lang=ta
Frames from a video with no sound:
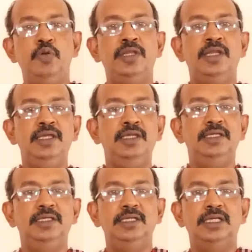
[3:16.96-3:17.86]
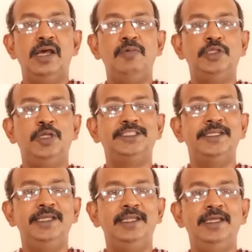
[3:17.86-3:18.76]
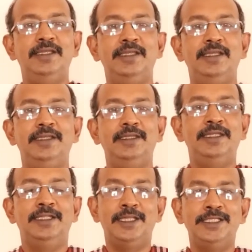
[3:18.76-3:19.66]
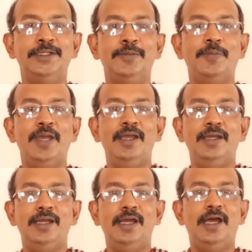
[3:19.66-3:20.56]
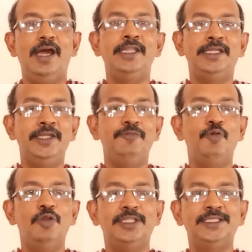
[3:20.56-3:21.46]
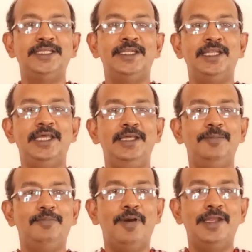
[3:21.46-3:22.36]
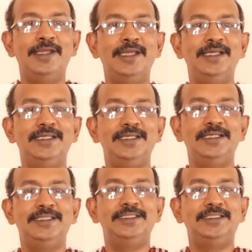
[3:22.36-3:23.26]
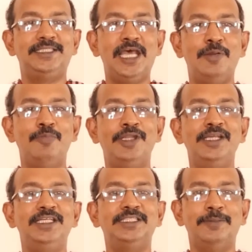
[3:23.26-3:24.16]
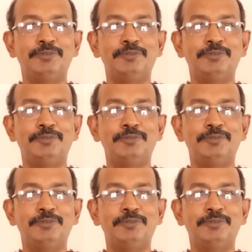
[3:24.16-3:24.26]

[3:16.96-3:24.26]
இது போன்ற காவல்துறை செய்திகளை நீங்கள் தெரிஞ்சுக்கணுன்னா அடிக்கடி ஃபோர்த்தை சேனலை பாருங்கள் ஷேர் பண்ணுங்கள்